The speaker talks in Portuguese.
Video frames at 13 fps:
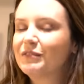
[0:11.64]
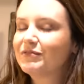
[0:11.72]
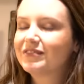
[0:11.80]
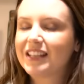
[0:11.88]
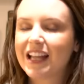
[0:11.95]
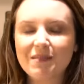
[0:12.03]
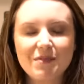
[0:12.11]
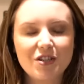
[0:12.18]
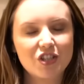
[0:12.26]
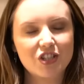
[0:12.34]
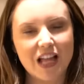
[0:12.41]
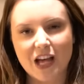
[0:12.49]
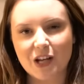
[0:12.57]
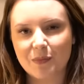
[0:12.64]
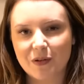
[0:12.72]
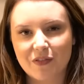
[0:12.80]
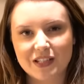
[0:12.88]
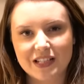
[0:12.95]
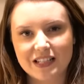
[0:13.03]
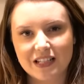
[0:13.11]
não tem mistério para
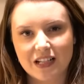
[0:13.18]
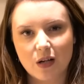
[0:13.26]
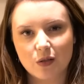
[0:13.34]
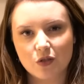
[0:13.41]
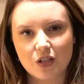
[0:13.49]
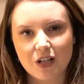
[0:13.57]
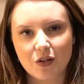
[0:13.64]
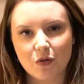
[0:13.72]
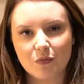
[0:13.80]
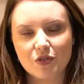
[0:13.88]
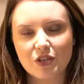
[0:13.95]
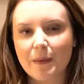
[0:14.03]
fazer esse caldo de legumes.